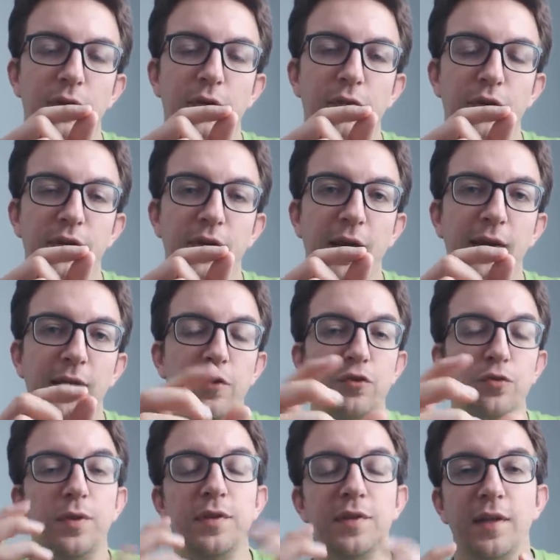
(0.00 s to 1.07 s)
dans votre cadre et
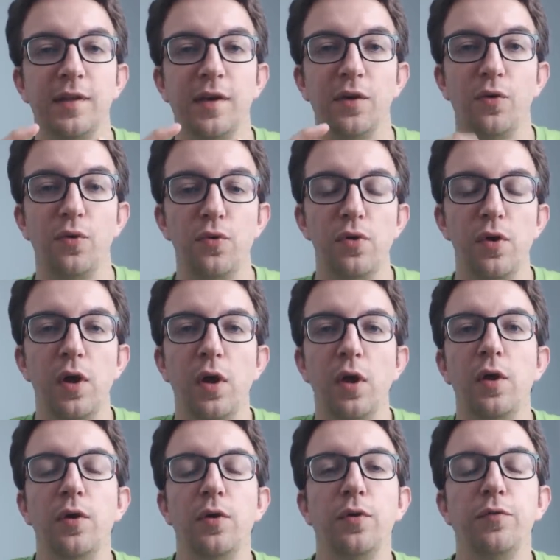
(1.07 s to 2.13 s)
ensuite il sera très gros,
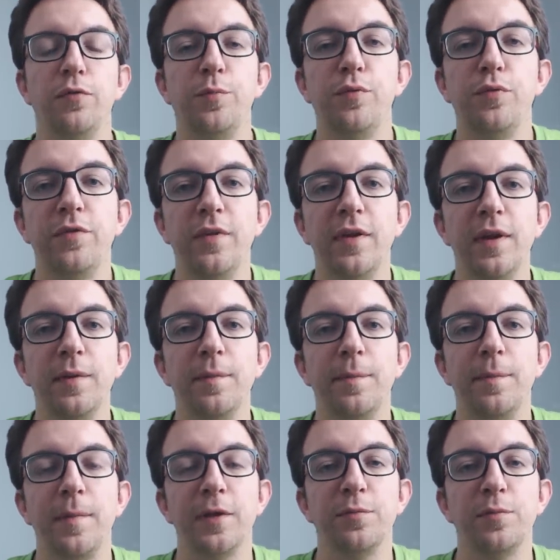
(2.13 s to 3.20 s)
vous pouvez
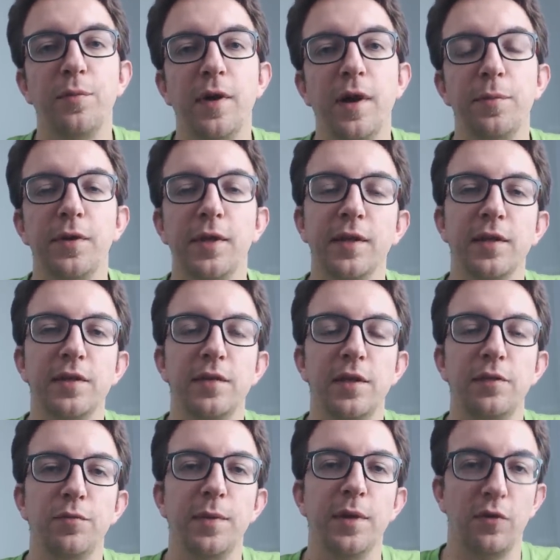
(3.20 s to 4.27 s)
à ce moment-là peut-être
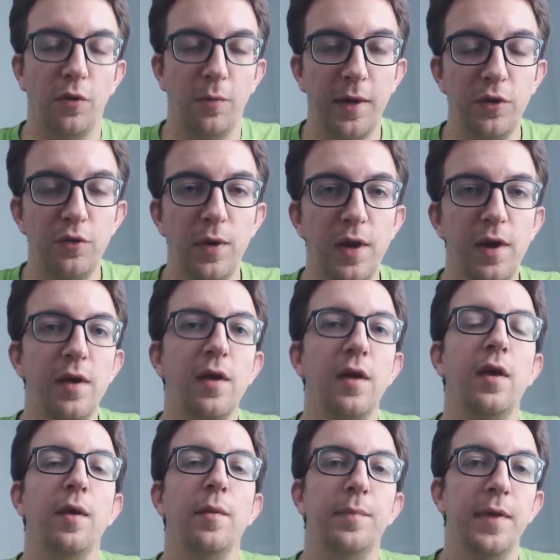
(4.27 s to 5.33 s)
essayer de vous mettre en manuel,
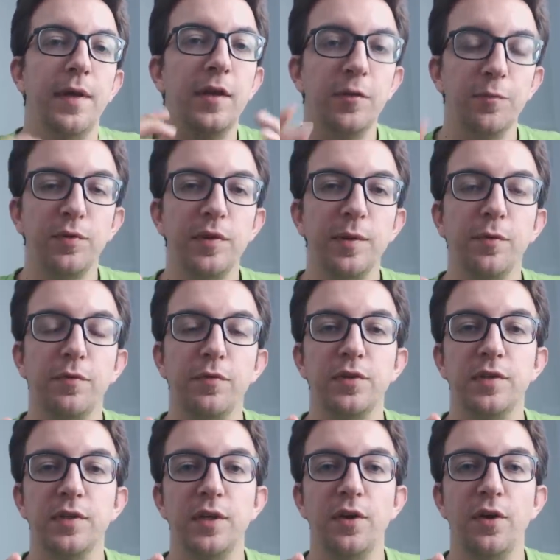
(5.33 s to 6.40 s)
bien exposé pour
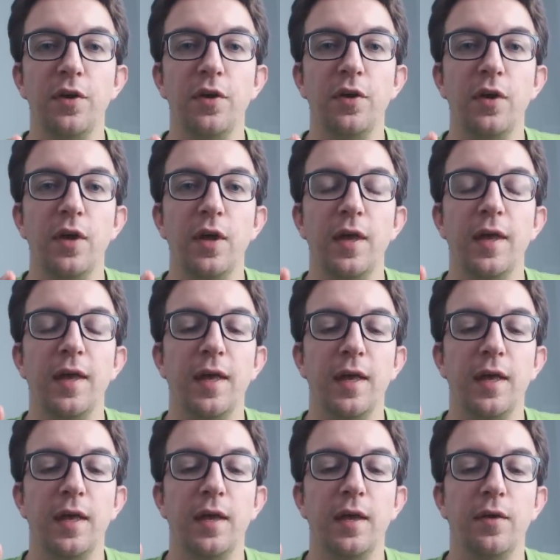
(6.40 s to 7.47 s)
votre skieur,
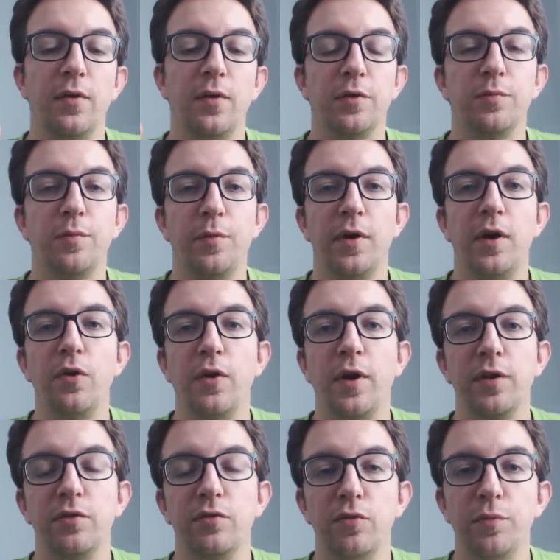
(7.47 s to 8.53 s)
et euh, à ce moment-là, le
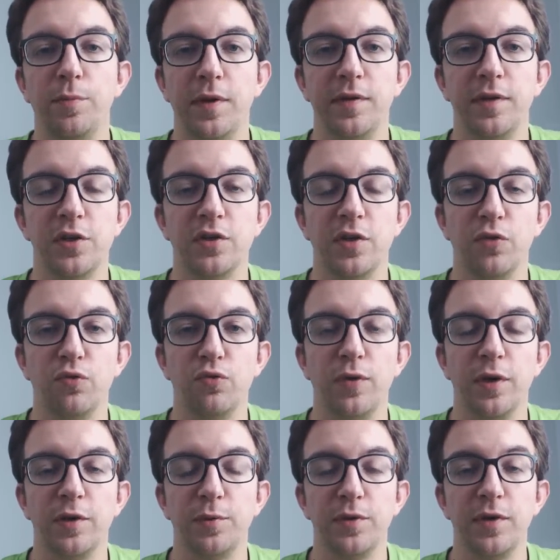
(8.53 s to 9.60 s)
reste du paysage sera
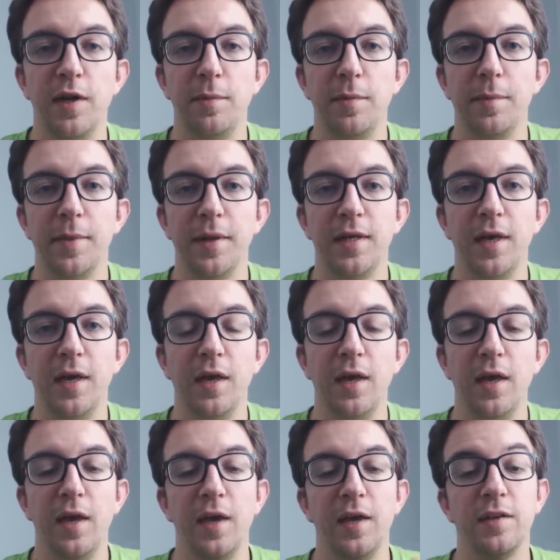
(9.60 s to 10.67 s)
toujours exposé de la même manière
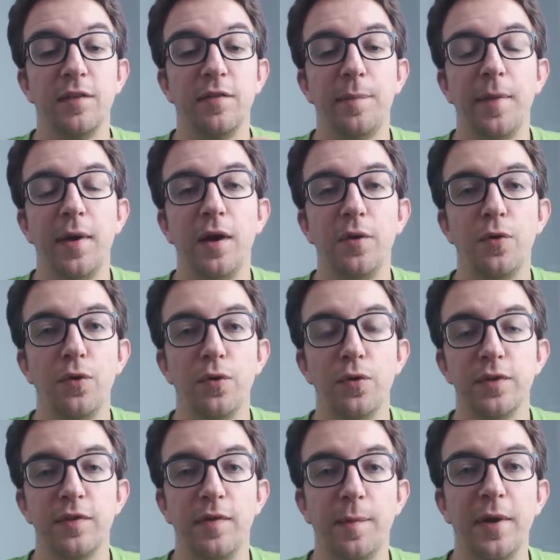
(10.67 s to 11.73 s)
et ça ne va, pas,
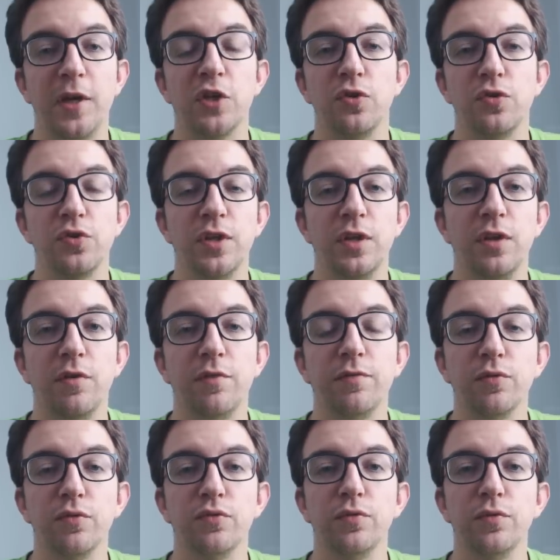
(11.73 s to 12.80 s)
euh, va pas changer en
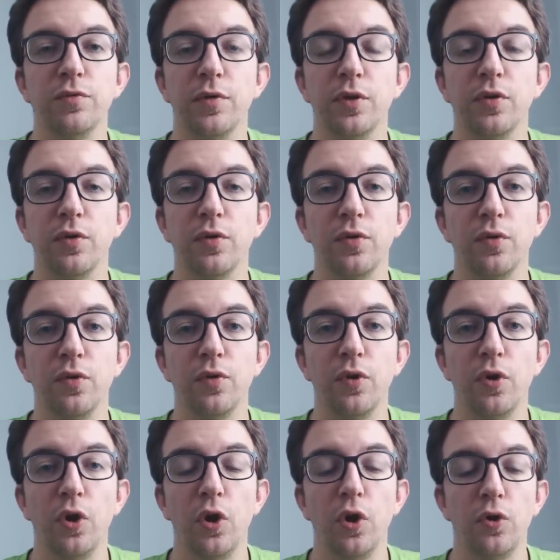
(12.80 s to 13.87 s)
fonction de, votre, euh,
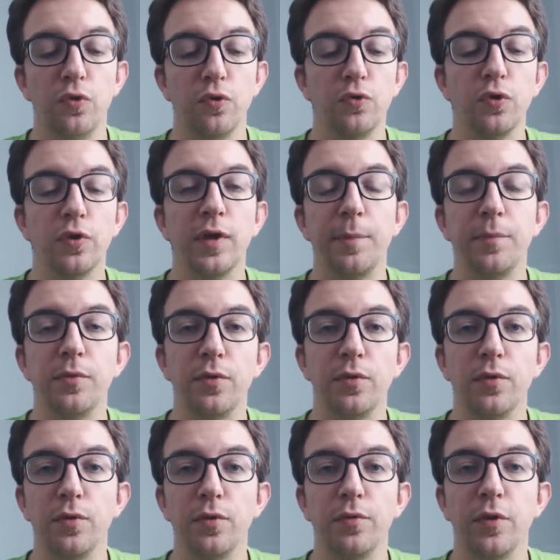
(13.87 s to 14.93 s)
de ce que capte
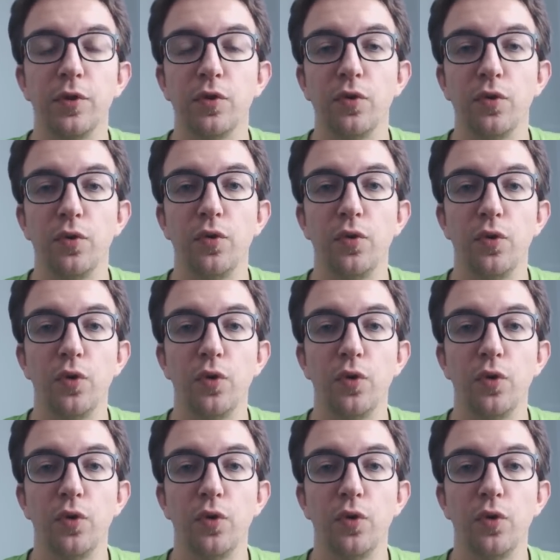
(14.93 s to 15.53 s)
votre,